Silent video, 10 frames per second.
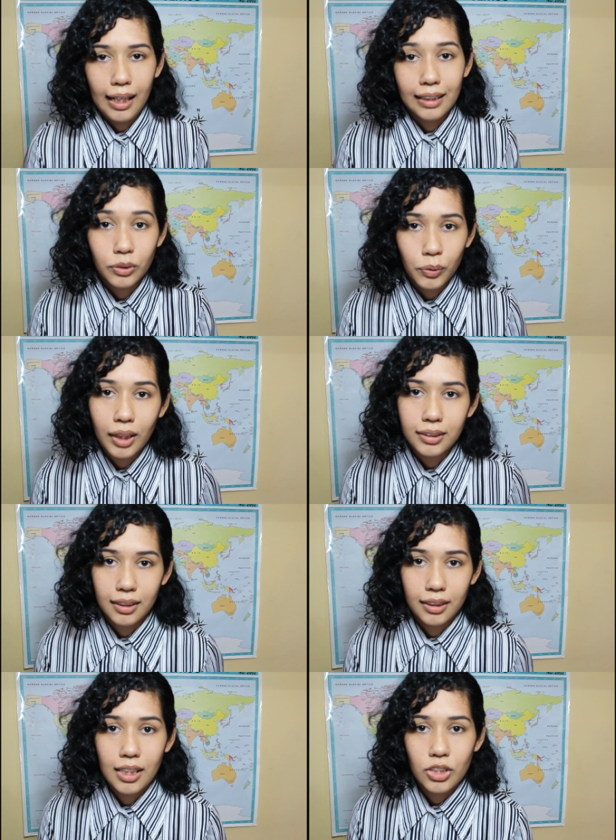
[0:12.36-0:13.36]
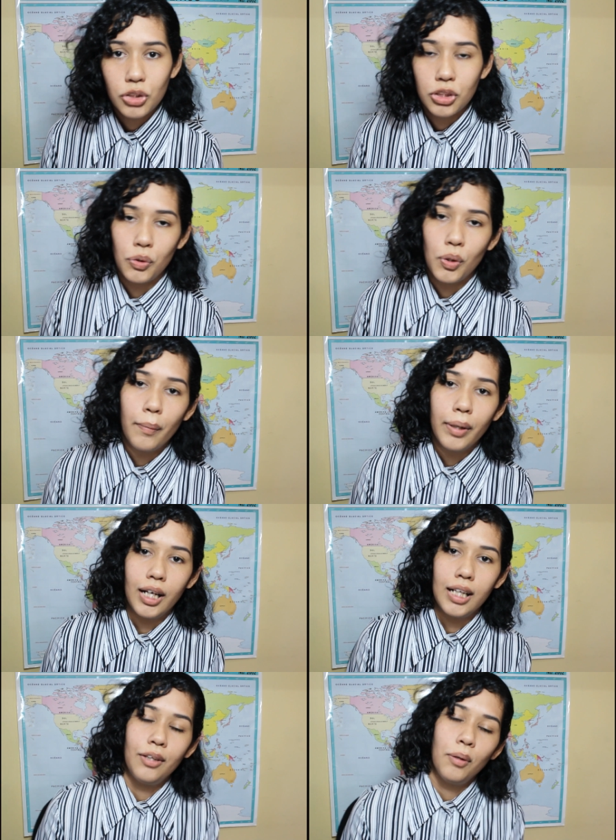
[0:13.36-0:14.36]
Esto a 7 años de yo
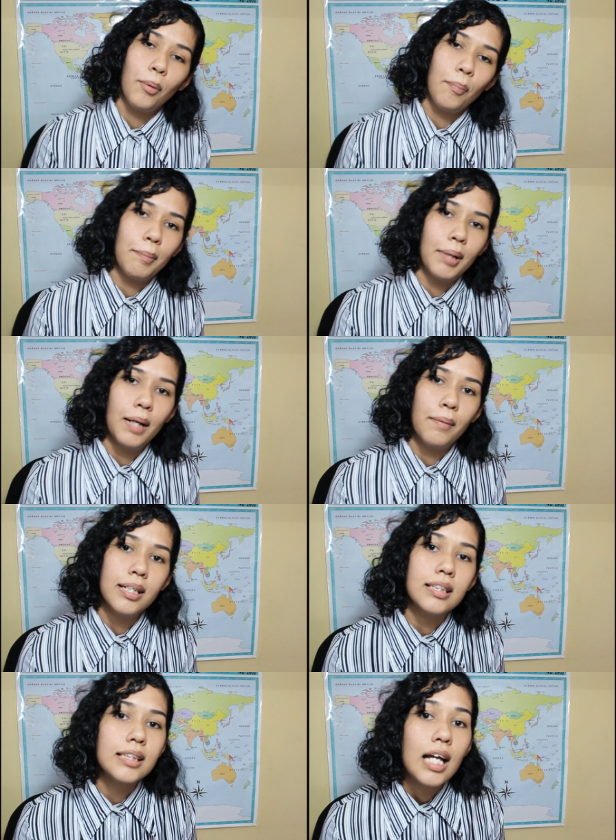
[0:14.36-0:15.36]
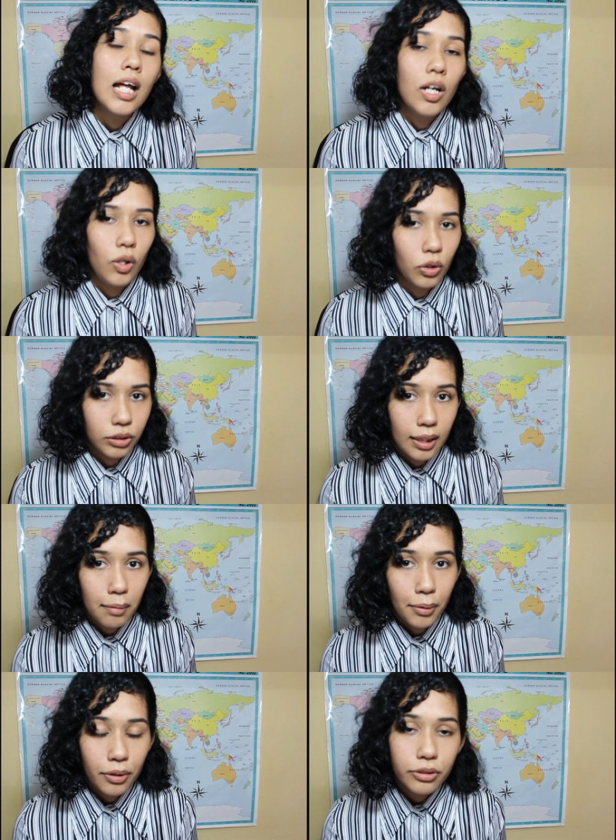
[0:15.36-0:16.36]
haber leído por primera vez los
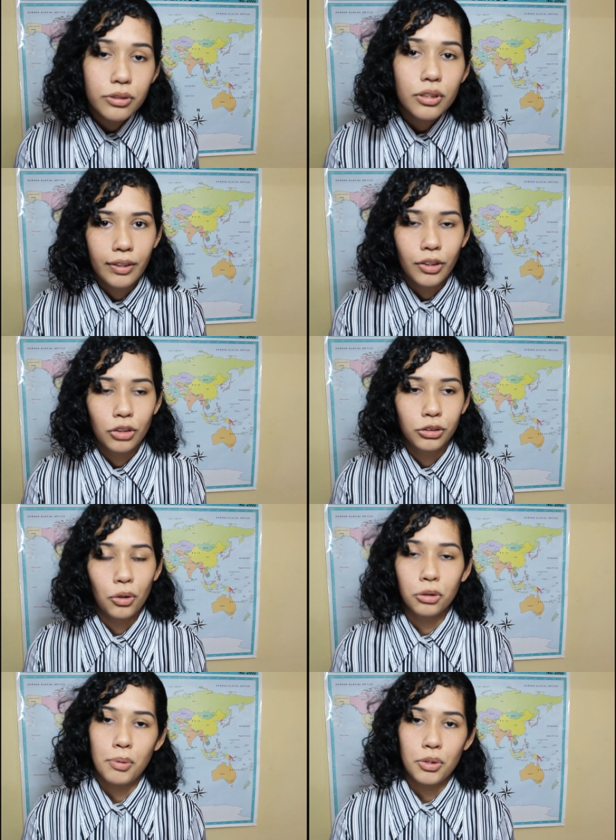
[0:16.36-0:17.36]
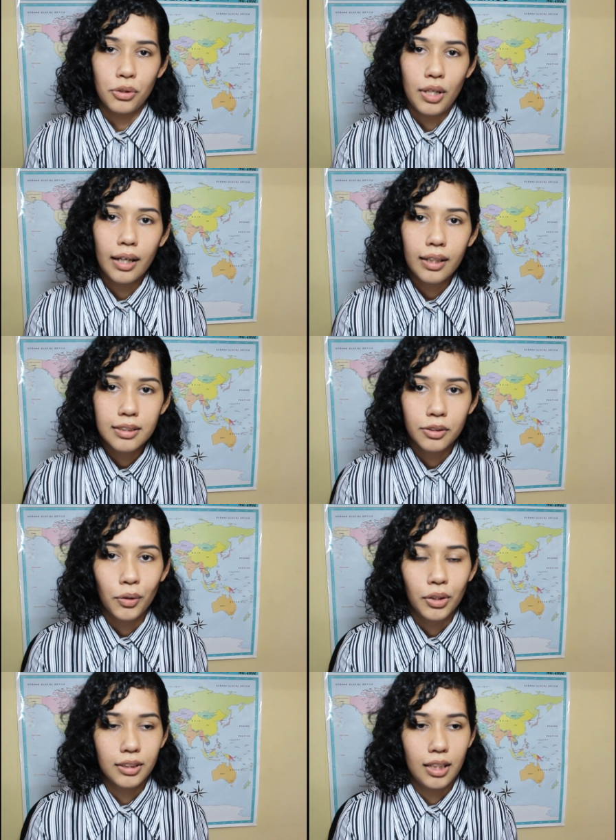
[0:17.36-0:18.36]
libros, haber conocido los personajes y
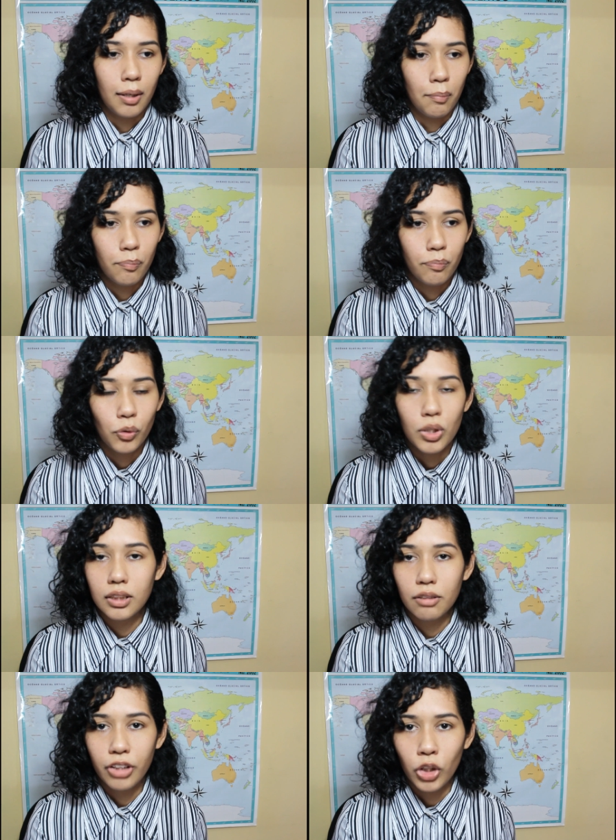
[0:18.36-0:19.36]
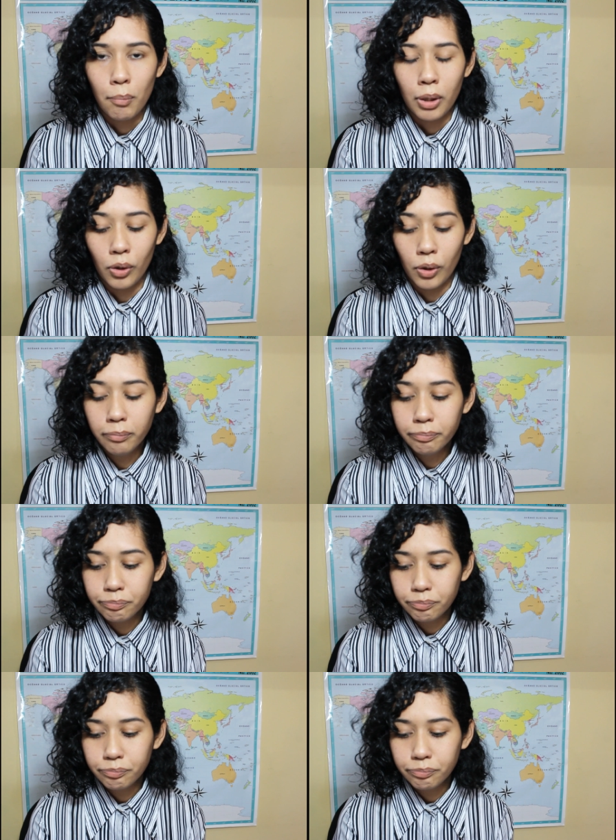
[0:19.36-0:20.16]
todo, esta, todo este fenómeno, ¿no?